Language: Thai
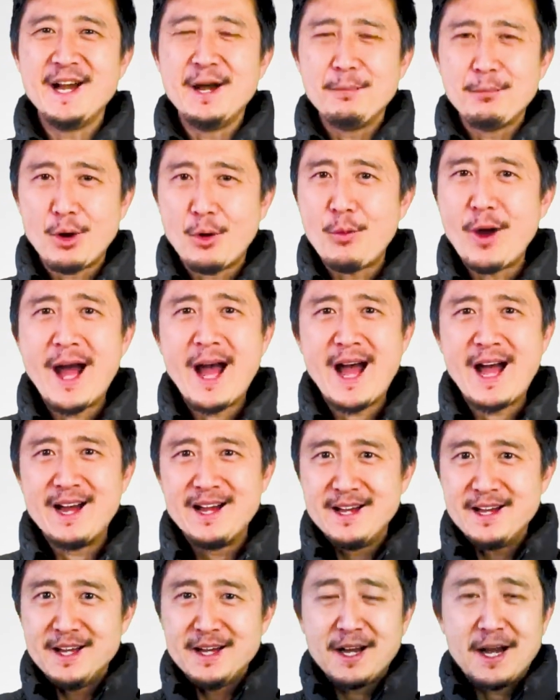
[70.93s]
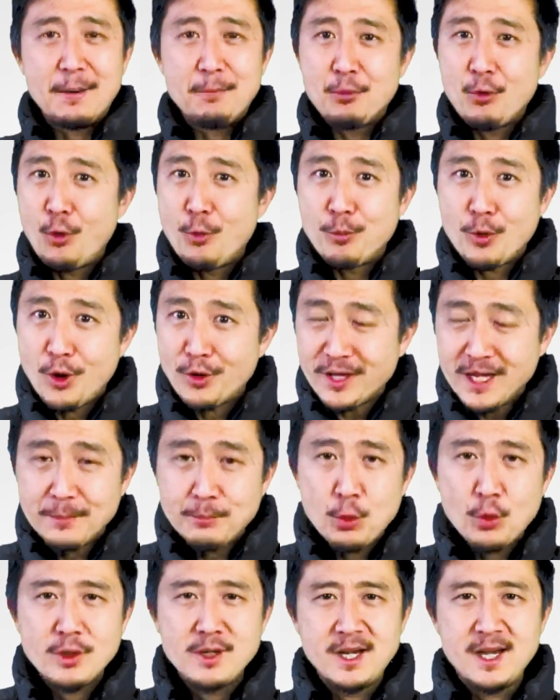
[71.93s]
เพราะว่าคำคมข้อคิด
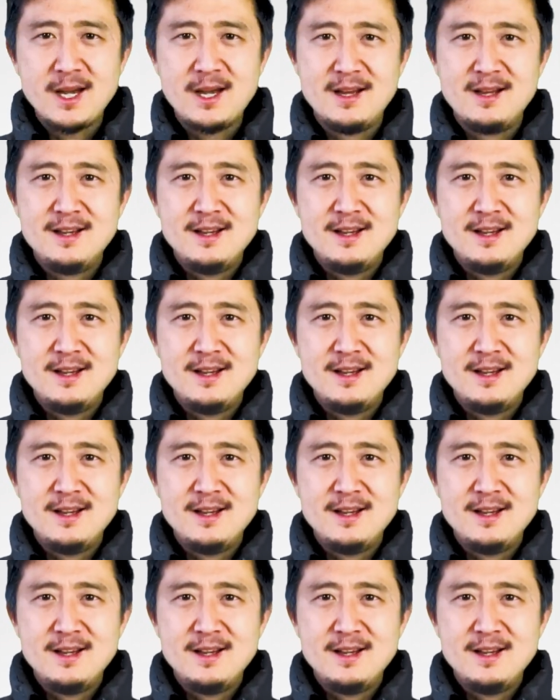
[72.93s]
พวกนี้